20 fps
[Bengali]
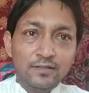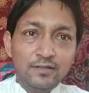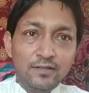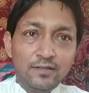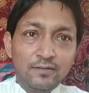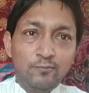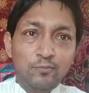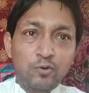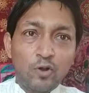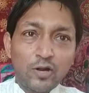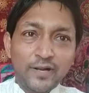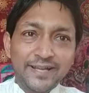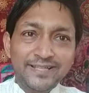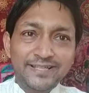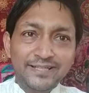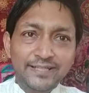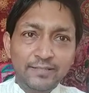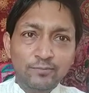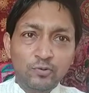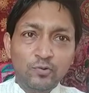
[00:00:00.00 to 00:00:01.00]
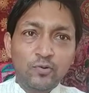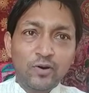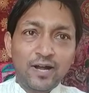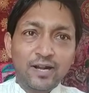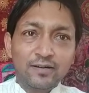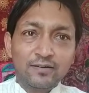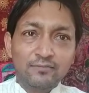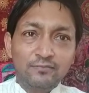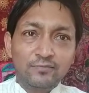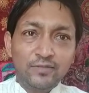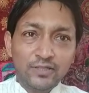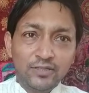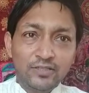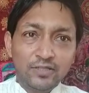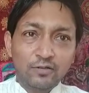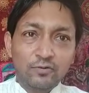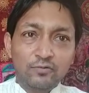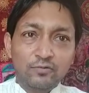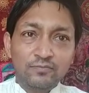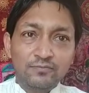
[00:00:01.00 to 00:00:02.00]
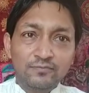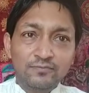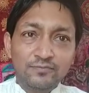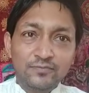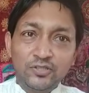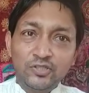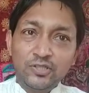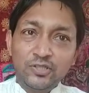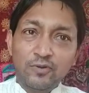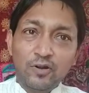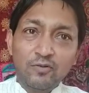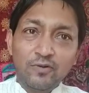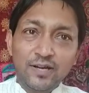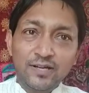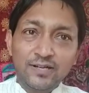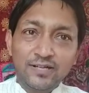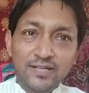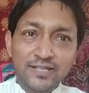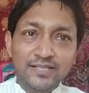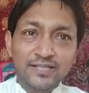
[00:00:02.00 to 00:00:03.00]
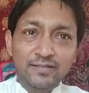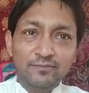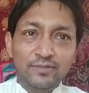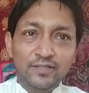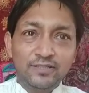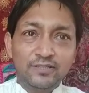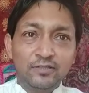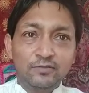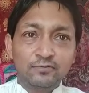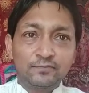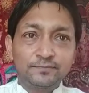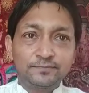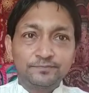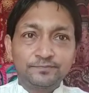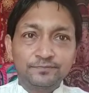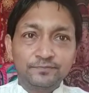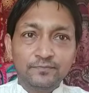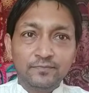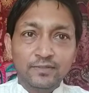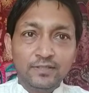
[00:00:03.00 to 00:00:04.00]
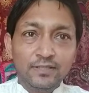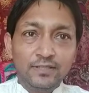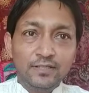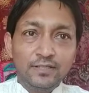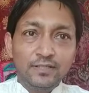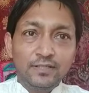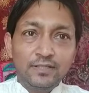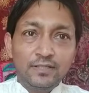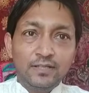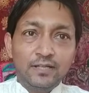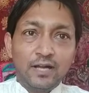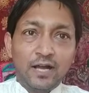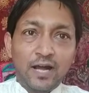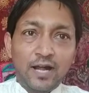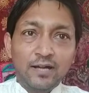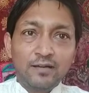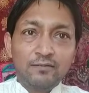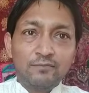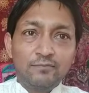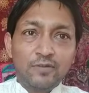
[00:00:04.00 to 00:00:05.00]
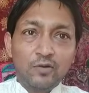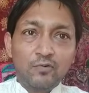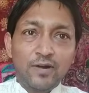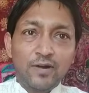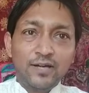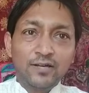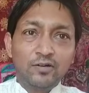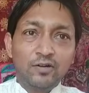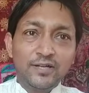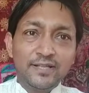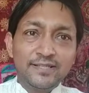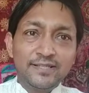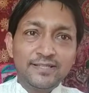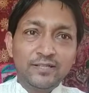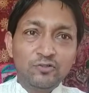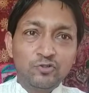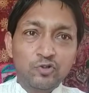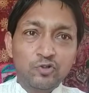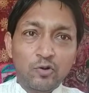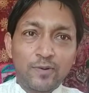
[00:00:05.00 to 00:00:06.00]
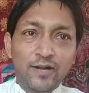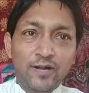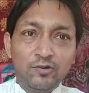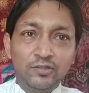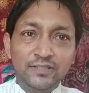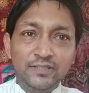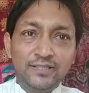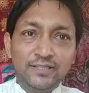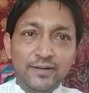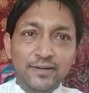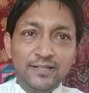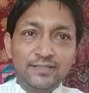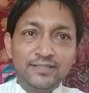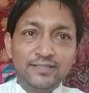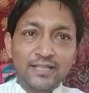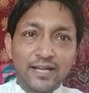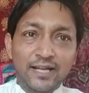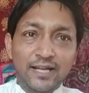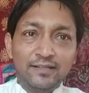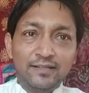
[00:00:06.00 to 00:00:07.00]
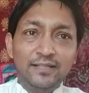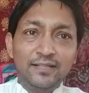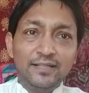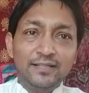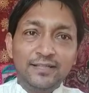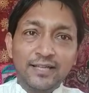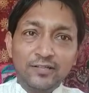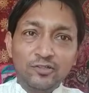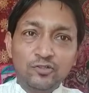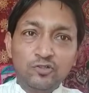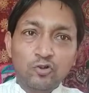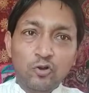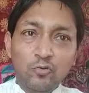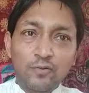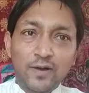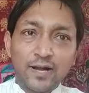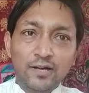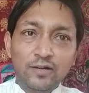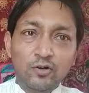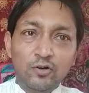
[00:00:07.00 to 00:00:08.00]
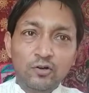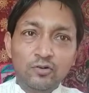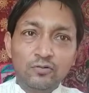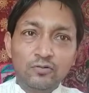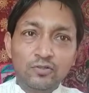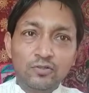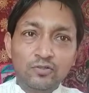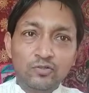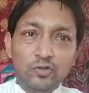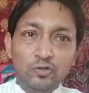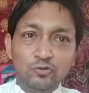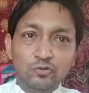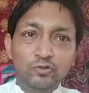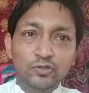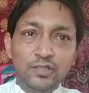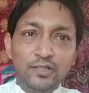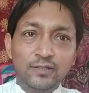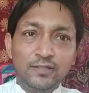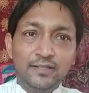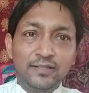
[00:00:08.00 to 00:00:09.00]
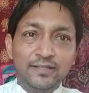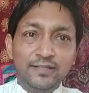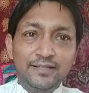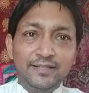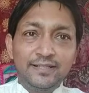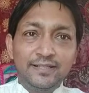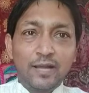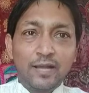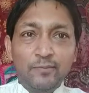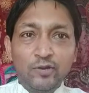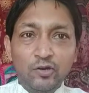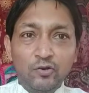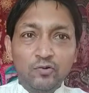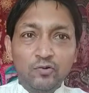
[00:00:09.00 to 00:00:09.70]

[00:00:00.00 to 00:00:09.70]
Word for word: ব্লকেজ রিমুভার মন্ত্র হচ্ছে ভগবান গণেশের মন্ত্র আর ভগবান গণেশ যেহেতু সৌভাগ্য দিতে চান তাই সৌভাগ্য চতুর্থী নামেও